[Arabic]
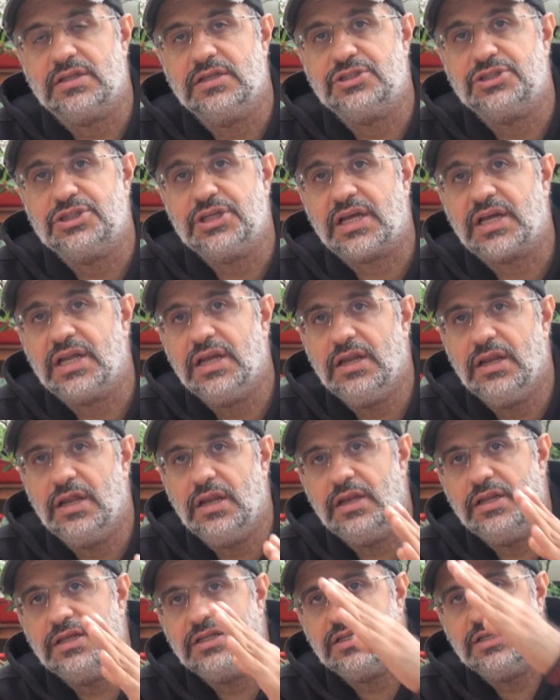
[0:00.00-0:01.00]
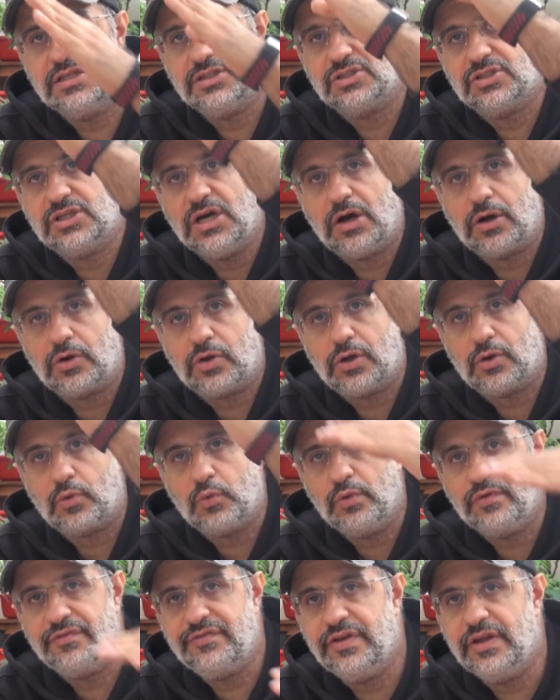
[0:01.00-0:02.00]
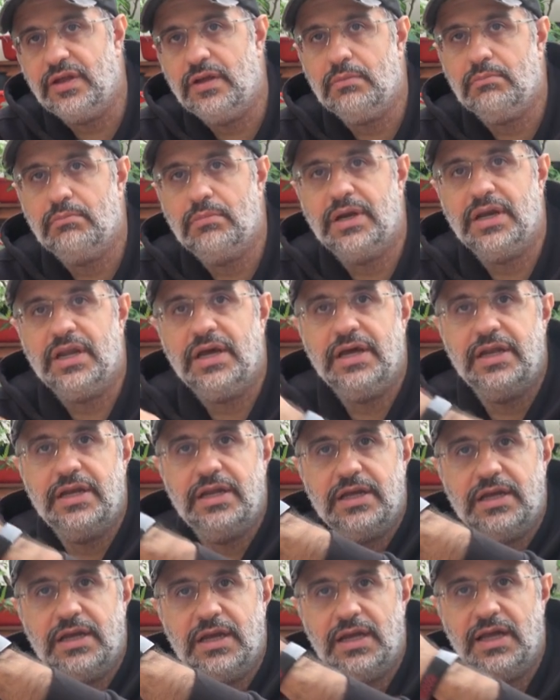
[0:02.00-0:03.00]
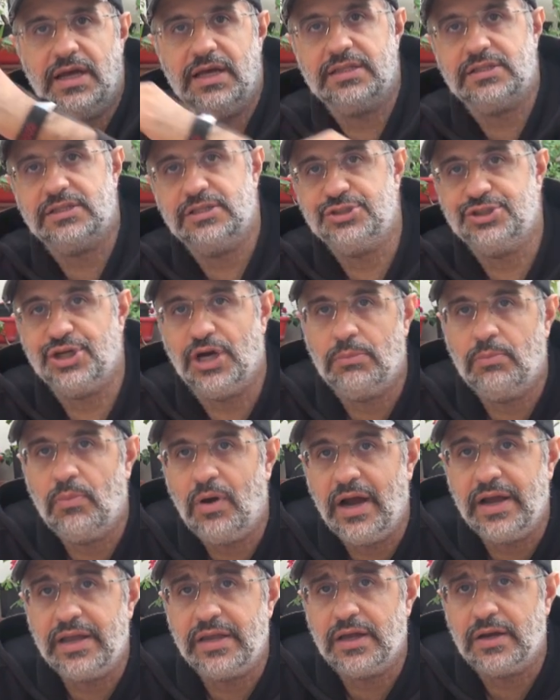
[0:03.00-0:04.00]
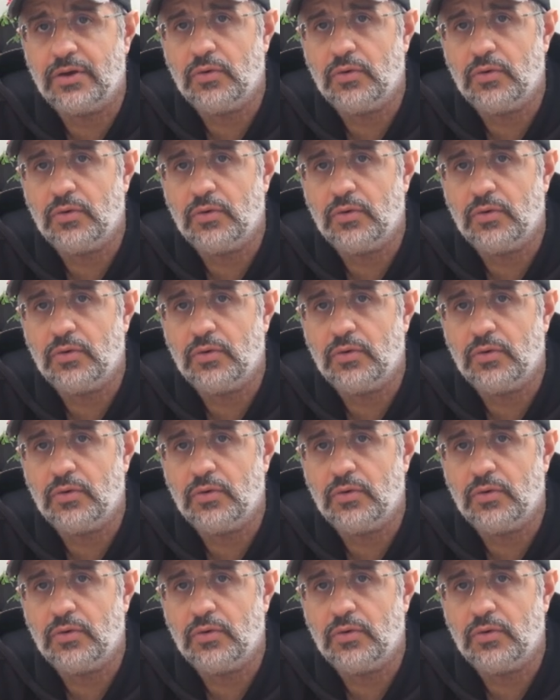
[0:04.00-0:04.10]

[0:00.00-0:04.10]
الشكل اللي الساق يكون فيه منحني الى اتجاه معين